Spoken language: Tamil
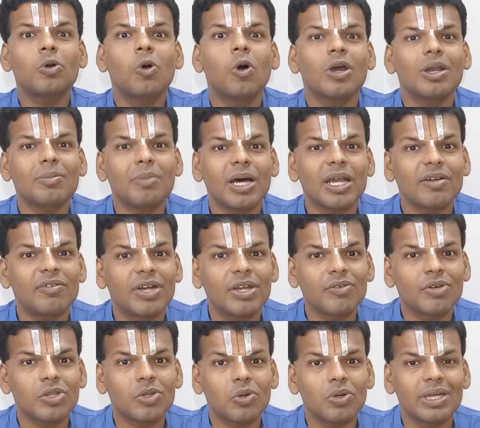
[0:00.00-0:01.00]
கோரமான
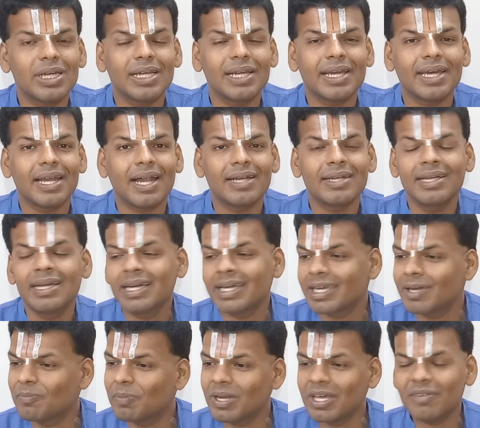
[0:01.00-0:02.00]
வடிவத்தோடு இருக்கிறான்
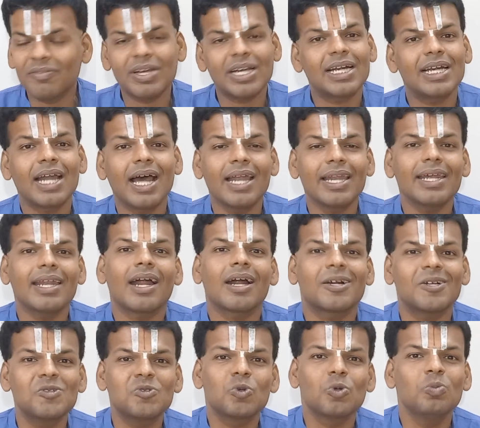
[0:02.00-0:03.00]
இப்படி இவர்களாலே
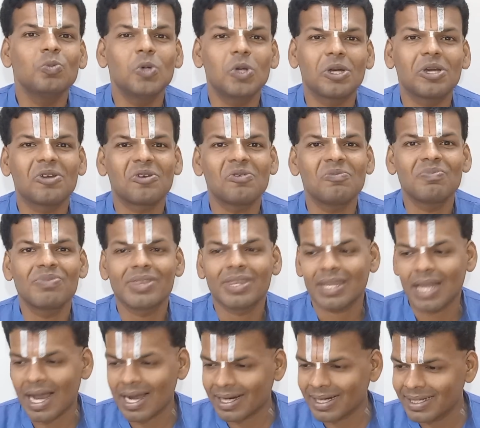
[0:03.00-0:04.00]
நாங்கள் துன்புறுகிறோம்
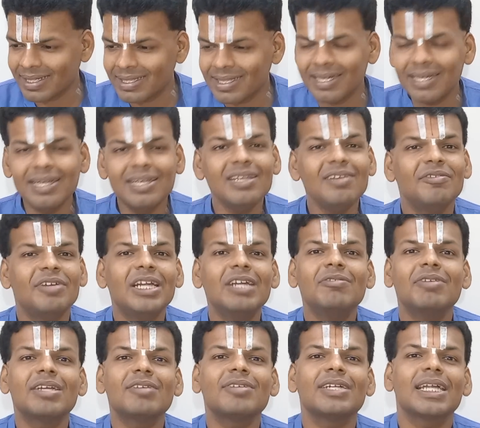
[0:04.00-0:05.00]
நாங்கள் இதிலிருந்து
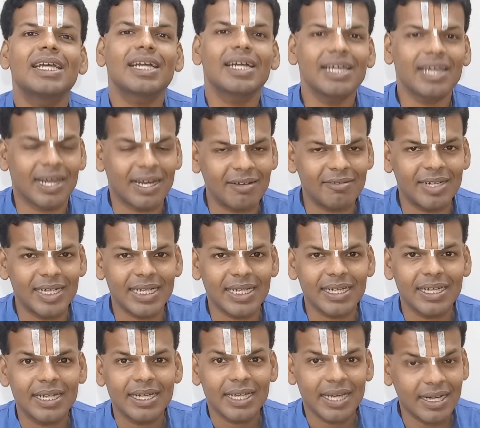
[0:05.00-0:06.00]
வெளிவருவதற்கு என வழி
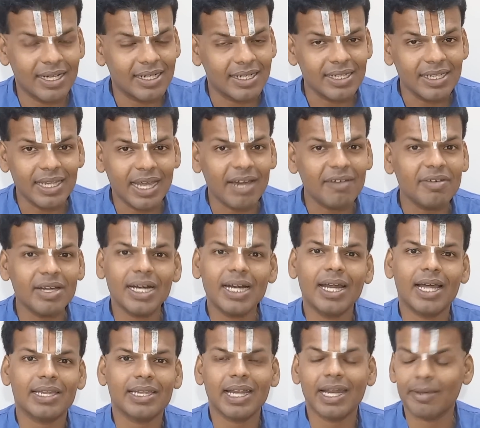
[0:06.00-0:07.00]
என்று தேவர்கள்
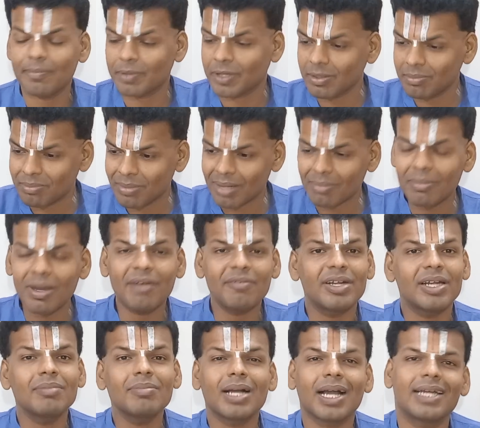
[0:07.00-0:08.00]
அத்தனை பேரும்
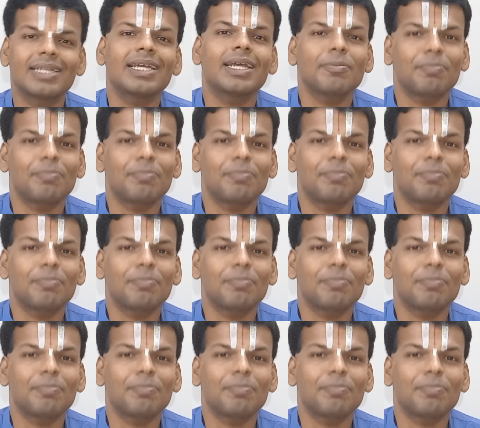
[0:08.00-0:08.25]
பிரம்மாவிடம் கதறி